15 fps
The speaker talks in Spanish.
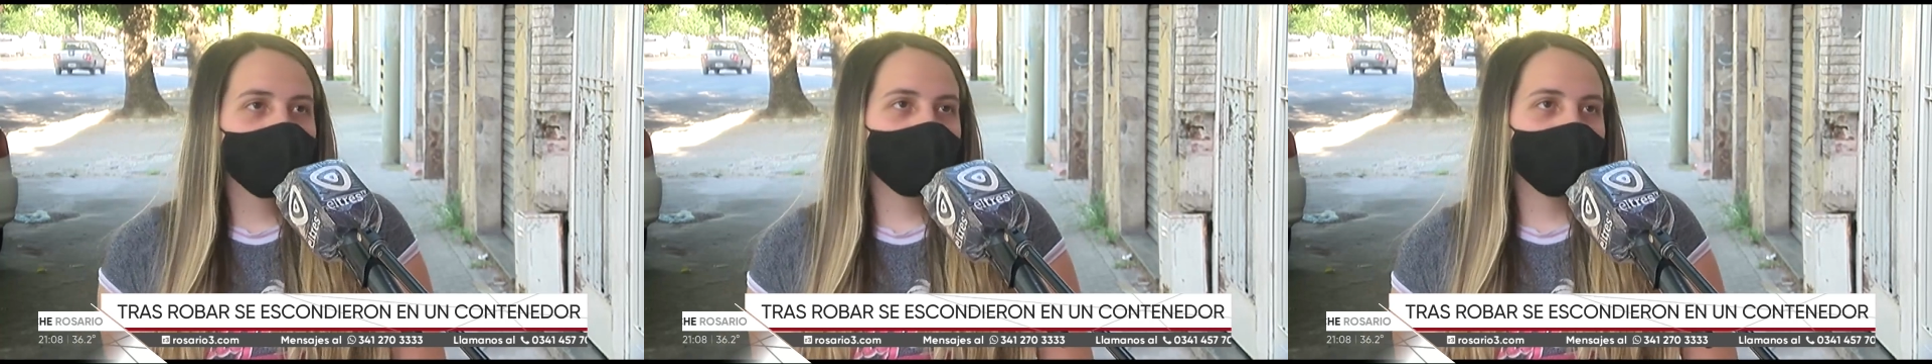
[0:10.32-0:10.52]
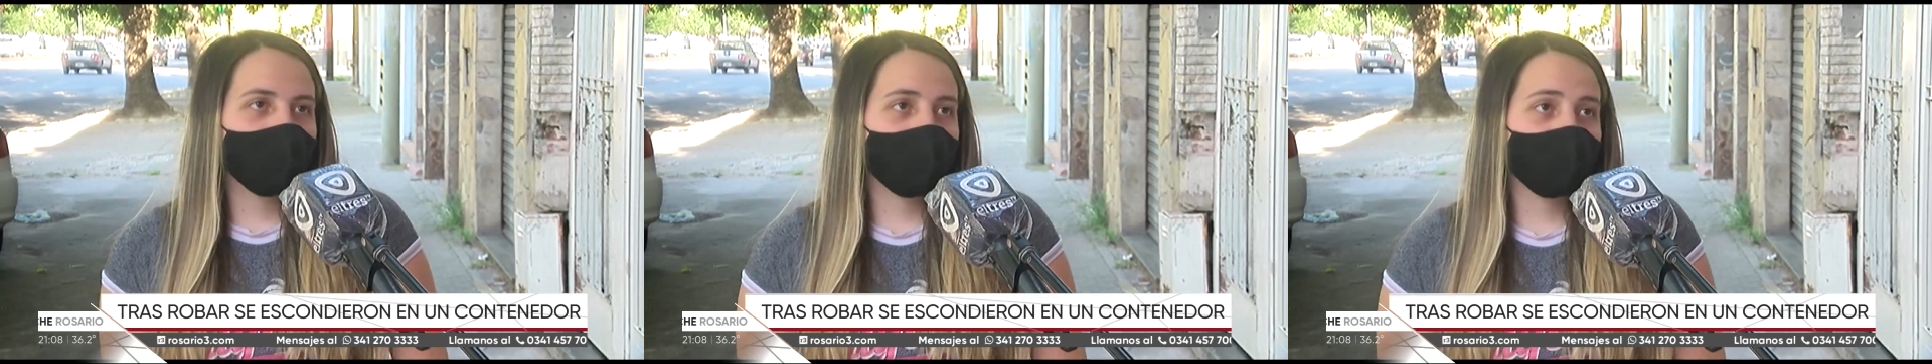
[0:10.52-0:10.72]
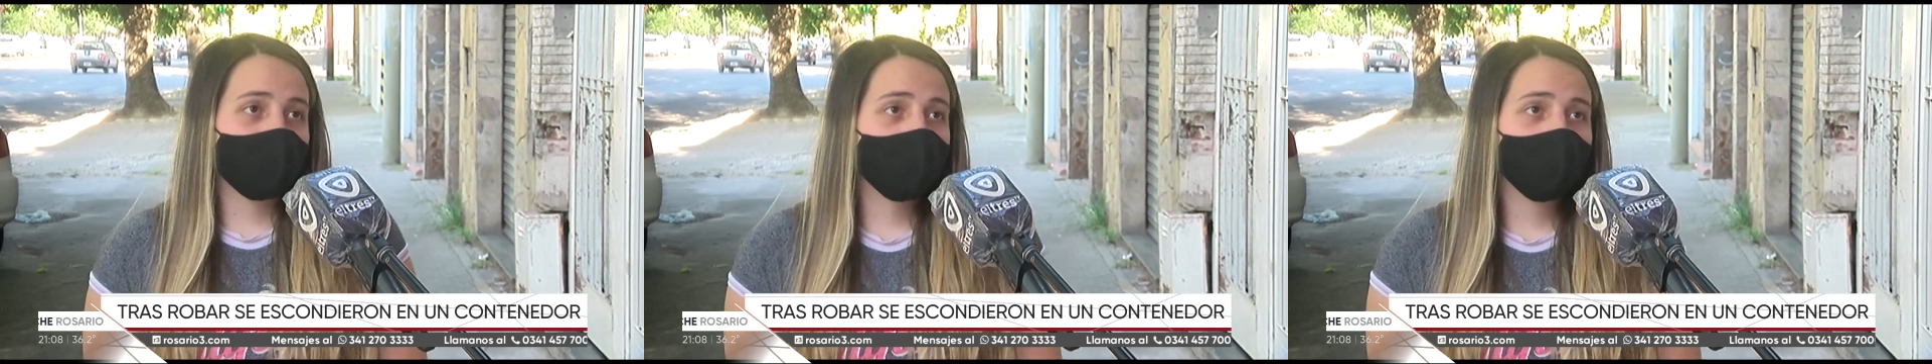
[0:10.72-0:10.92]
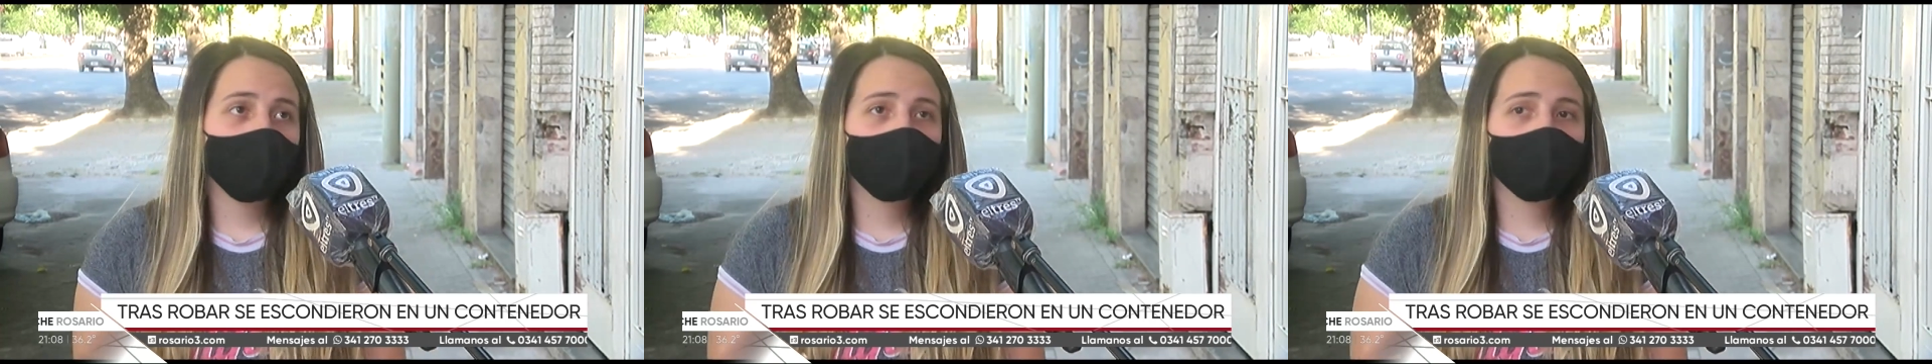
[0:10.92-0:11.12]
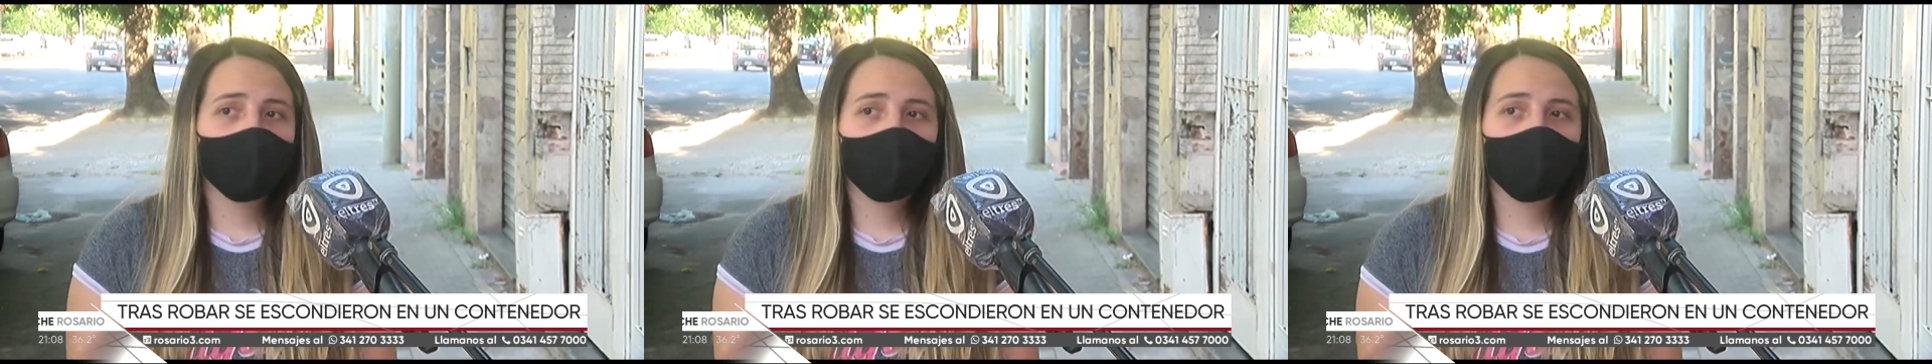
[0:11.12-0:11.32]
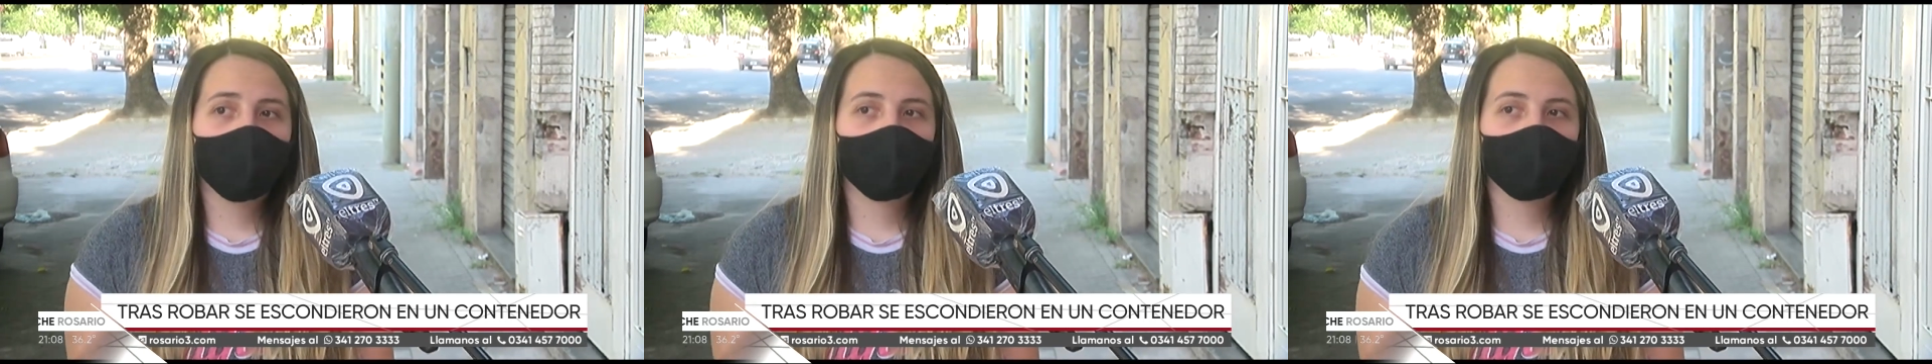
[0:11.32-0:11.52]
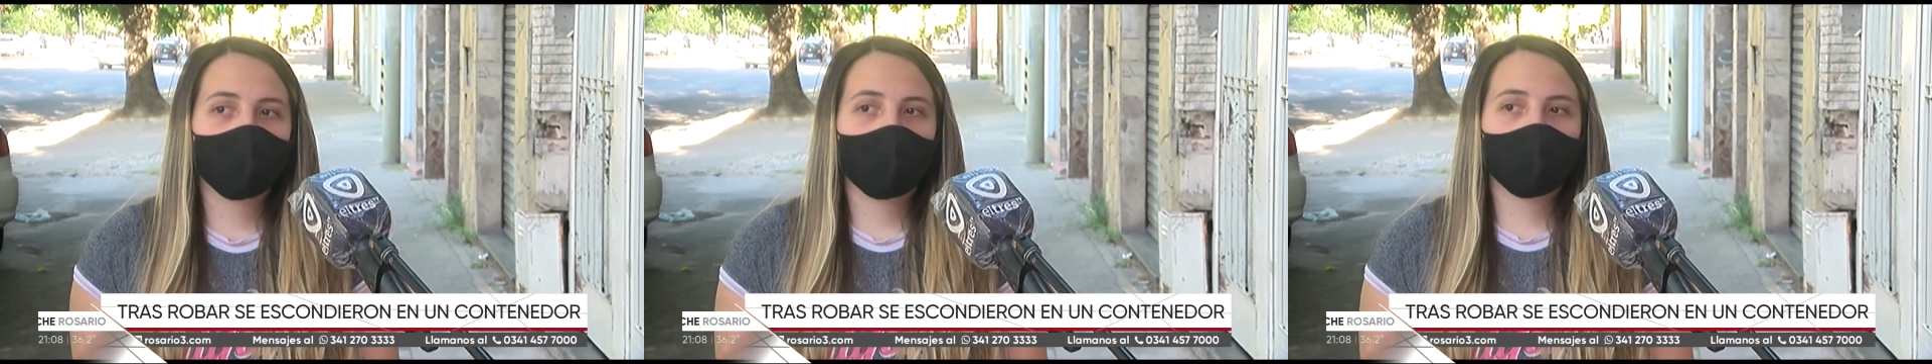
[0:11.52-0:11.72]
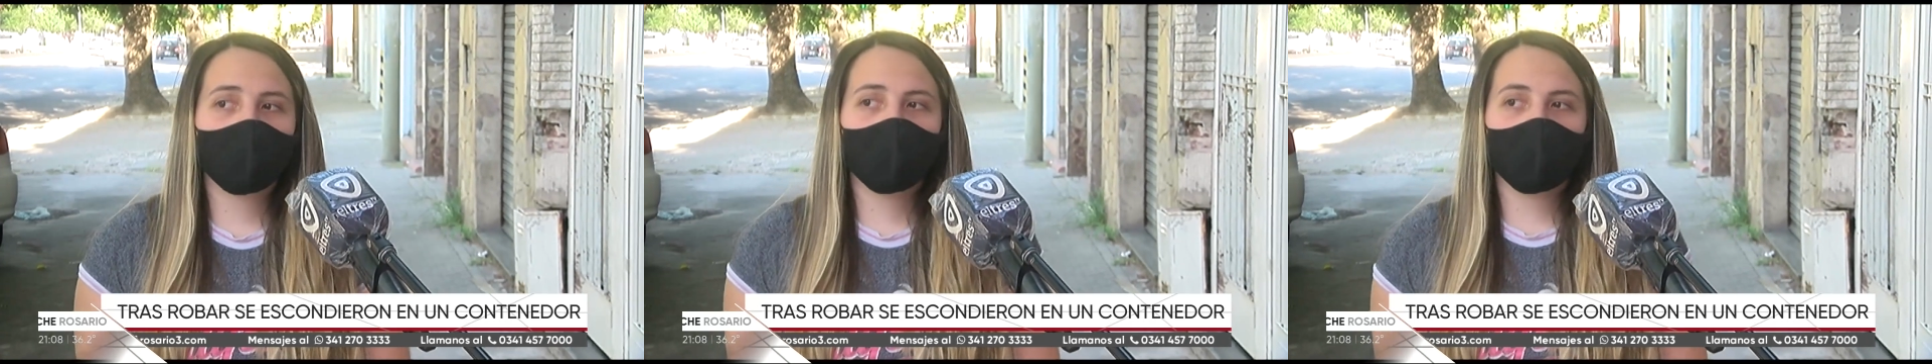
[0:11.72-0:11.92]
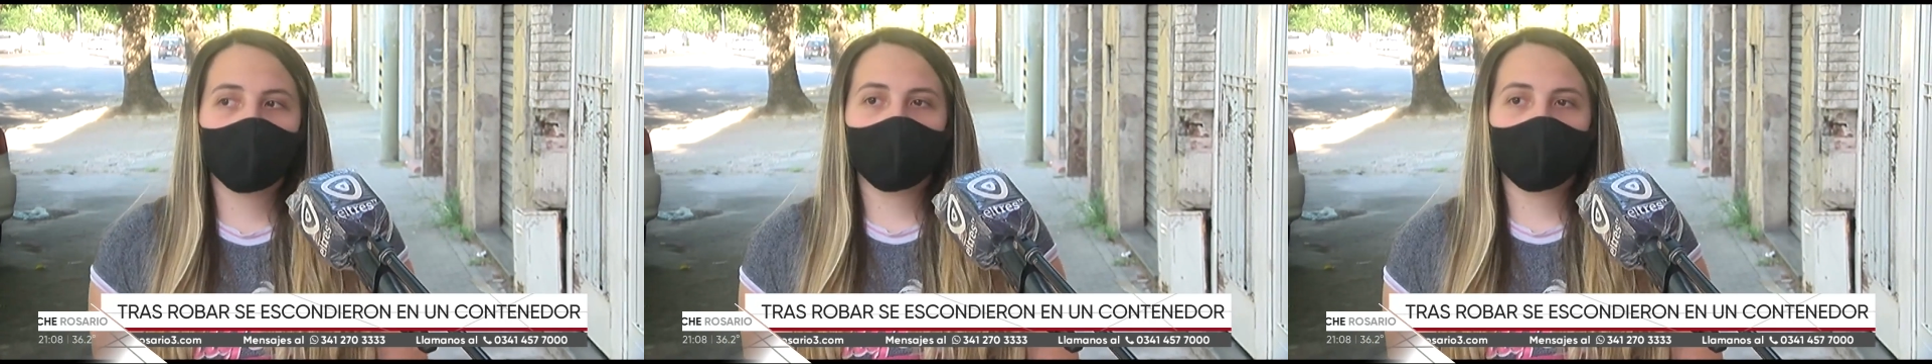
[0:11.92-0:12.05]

para ir volviendo. a veces